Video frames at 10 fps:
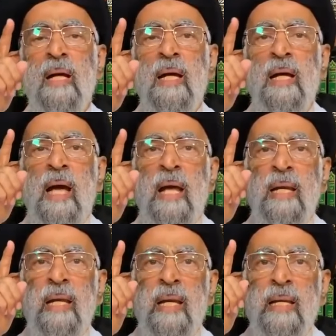إيه،
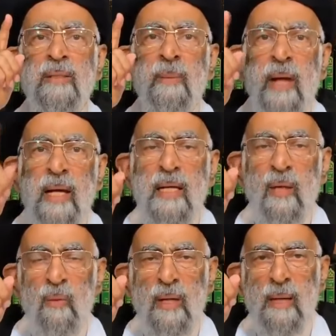
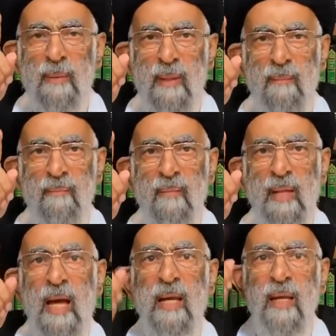جبرائيل يقول النبي
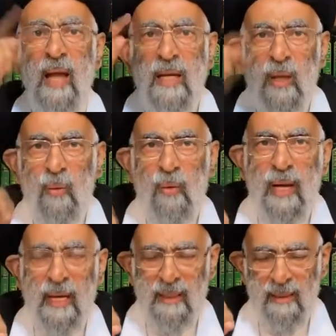الله
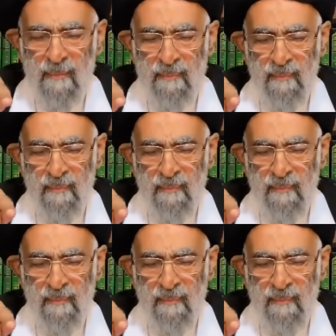يقول لك